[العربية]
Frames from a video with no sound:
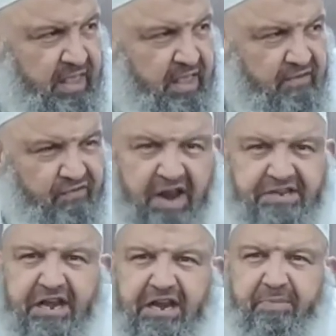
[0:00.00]

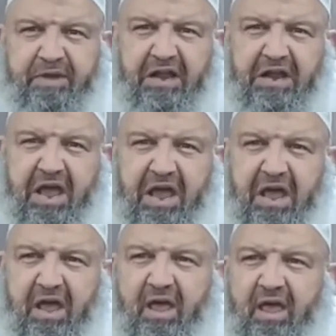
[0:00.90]
فرنسا اللي يبكي
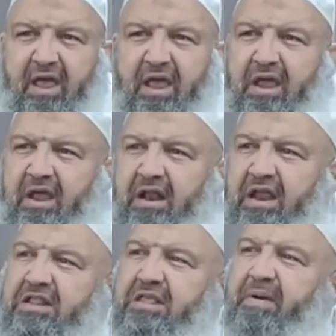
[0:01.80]
عليها اللي
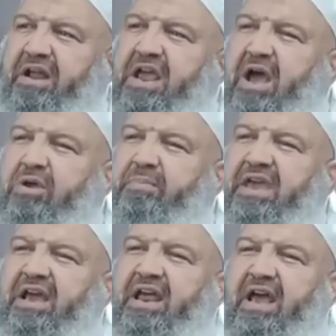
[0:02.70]
يندب عليها ويبكي
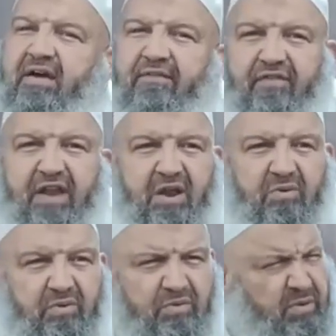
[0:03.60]
عليها
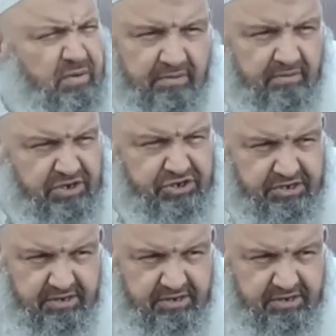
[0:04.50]
فلان وش